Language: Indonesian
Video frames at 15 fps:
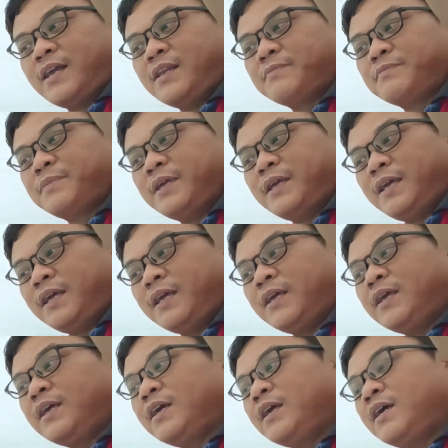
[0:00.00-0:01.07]
lebih
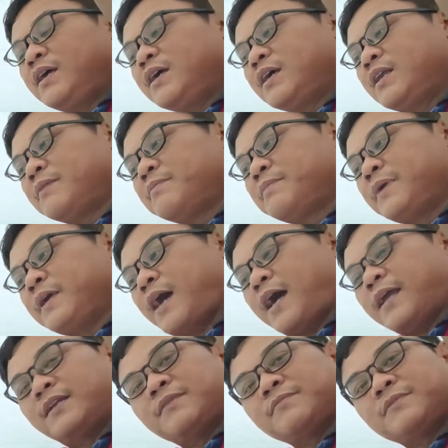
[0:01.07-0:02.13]
lebih
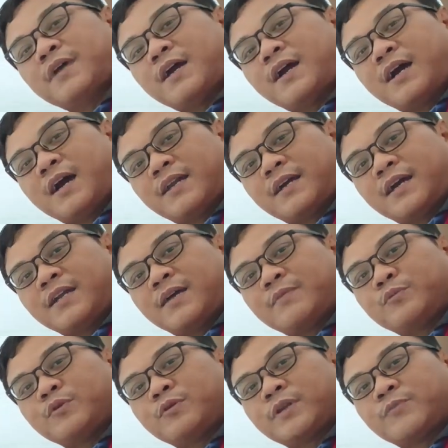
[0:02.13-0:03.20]
adem yang harga
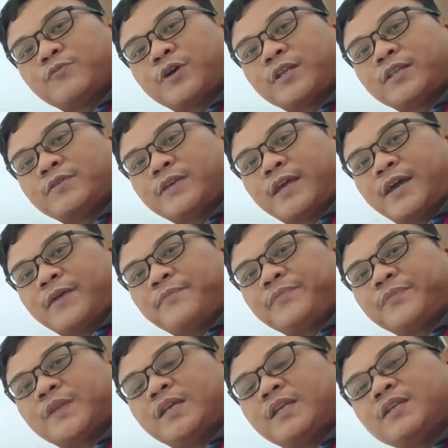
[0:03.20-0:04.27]
60 ribuan itu ya
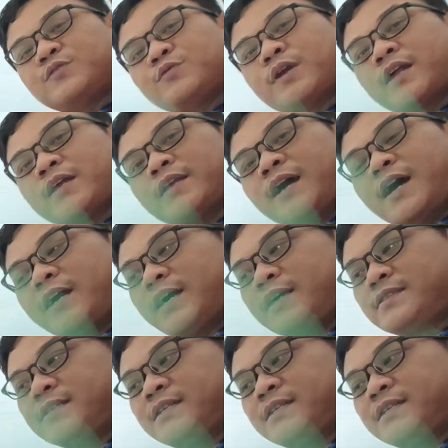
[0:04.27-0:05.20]
ini suaranya agak